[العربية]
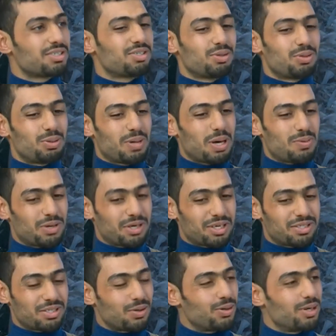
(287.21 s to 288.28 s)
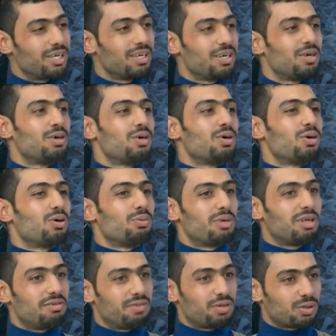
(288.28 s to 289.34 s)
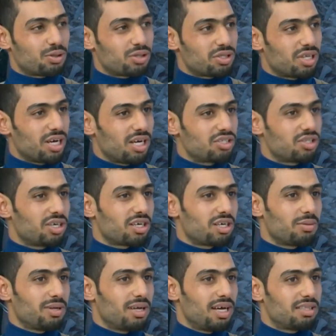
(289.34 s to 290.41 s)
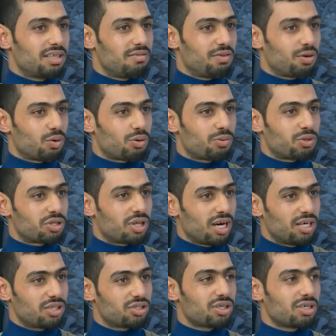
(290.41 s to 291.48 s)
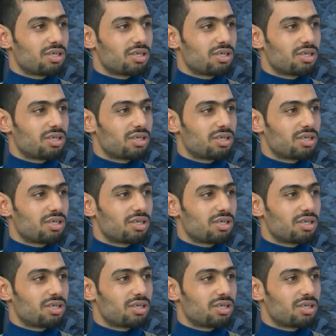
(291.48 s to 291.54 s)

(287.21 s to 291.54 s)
جبت بها مركز اول ومن 2016 تقريبا لحد 2018